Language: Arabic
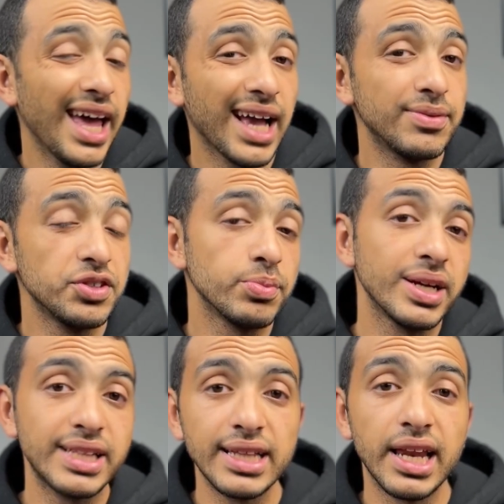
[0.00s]
حاجه مفيش
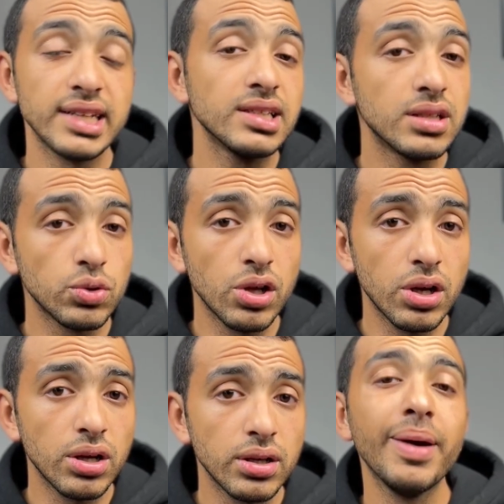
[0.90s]
مايك تاني لعزل
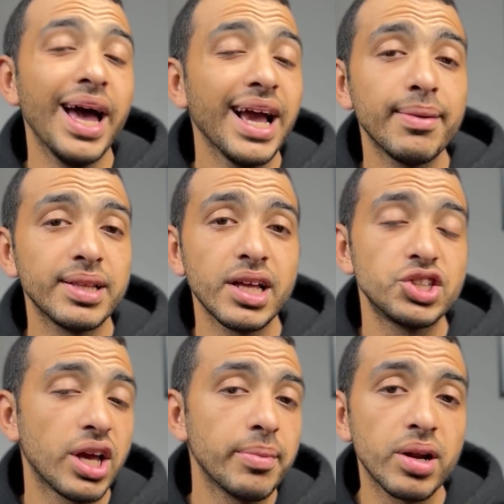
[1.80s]
الضوضاء رابع حاجه ما
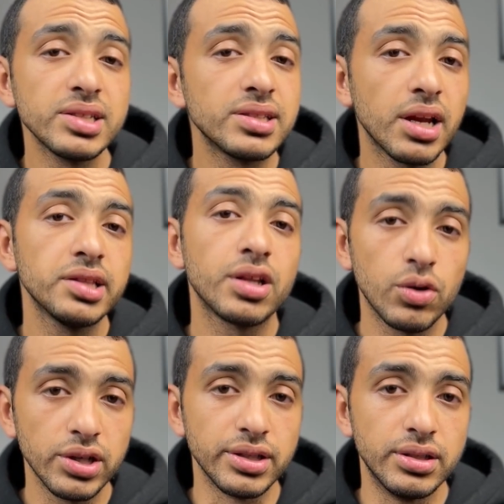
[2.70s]
عندكش كاميرا اصلا
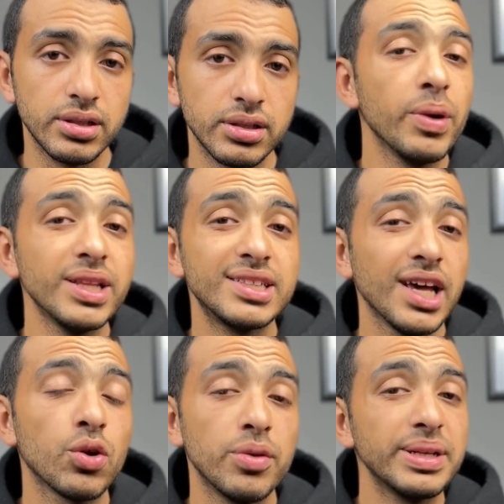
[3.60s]
الترا وايد والموبايل ده
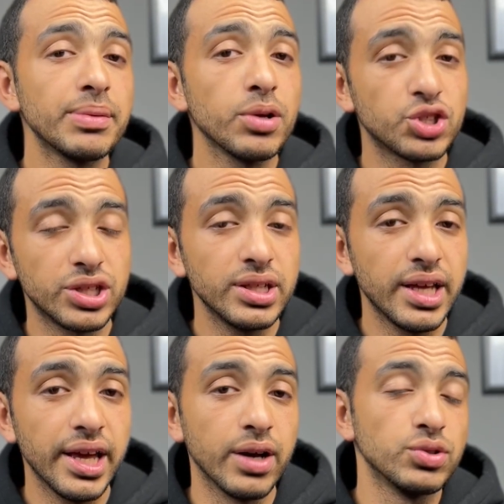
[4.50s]
سعره
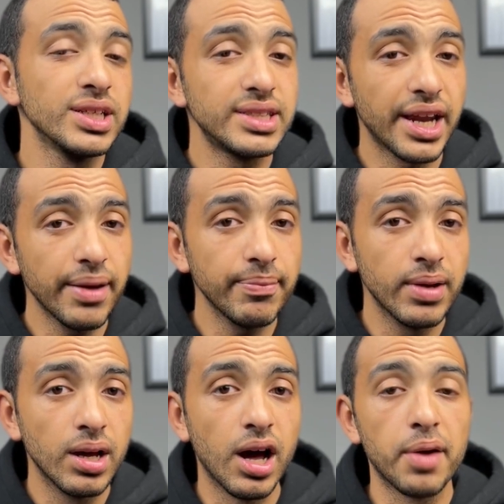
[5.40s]
128 جيجا و6
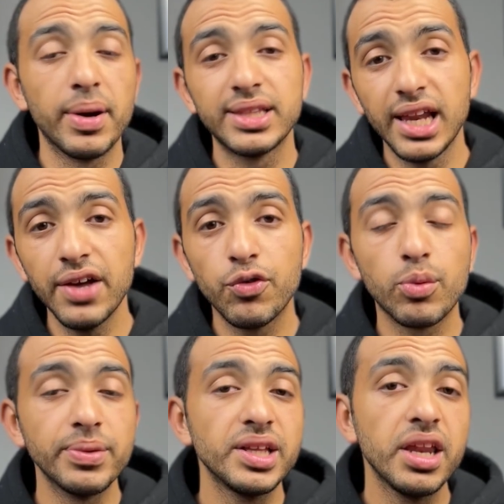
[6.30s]
رام
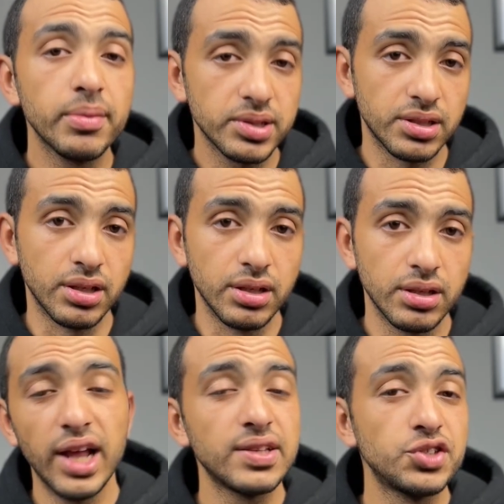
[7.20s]
4400 جنيه مصري
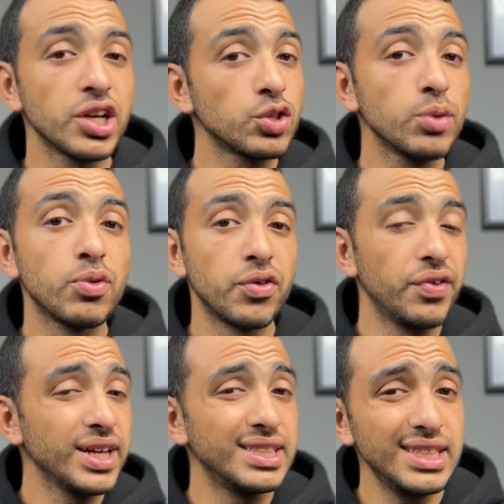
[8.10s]
فللاسف شركه اوبو في
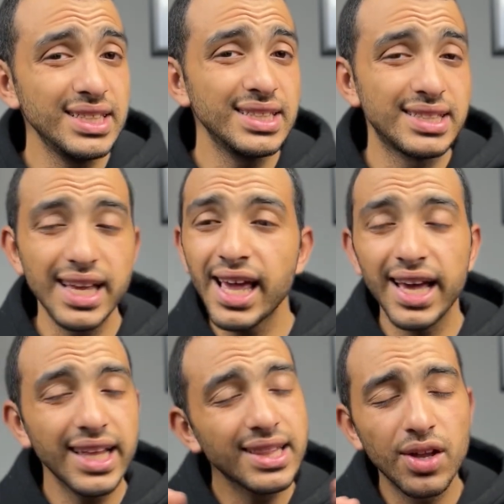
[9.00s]
الفئه دي
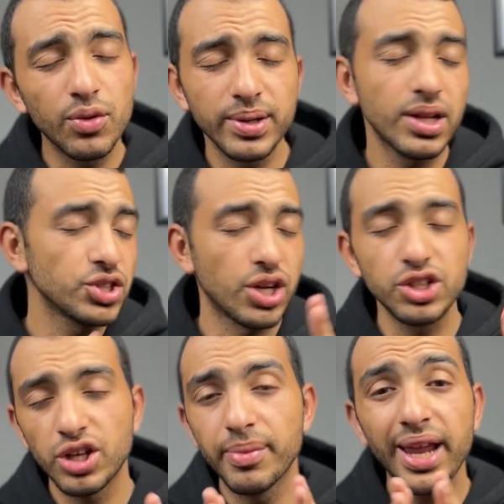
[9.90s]
سيئه جدا وما اقدرش
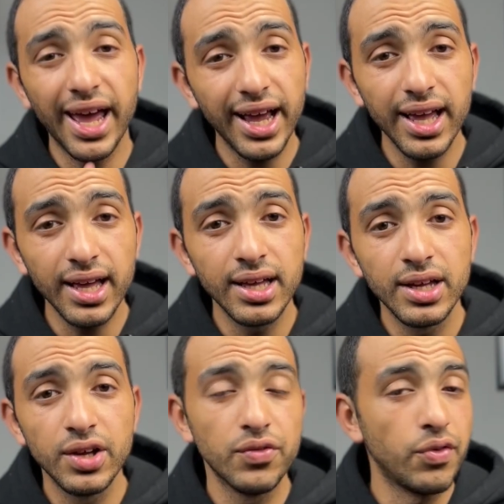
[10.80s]
ارشح منها حاجه
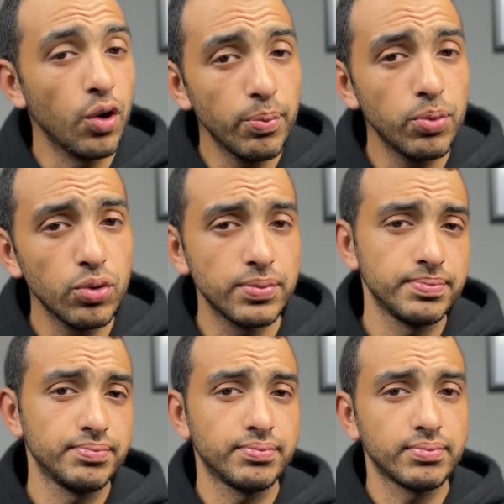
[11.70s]
فاوبو
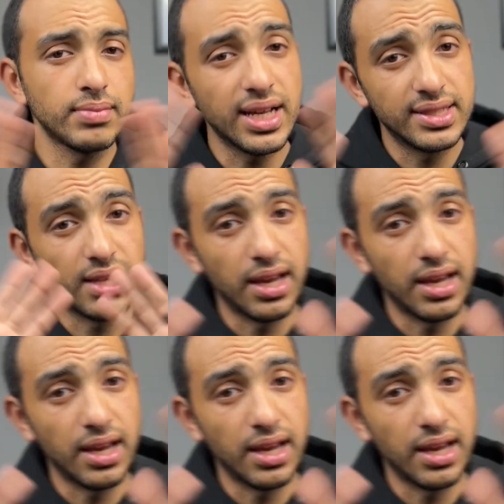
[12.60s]
مع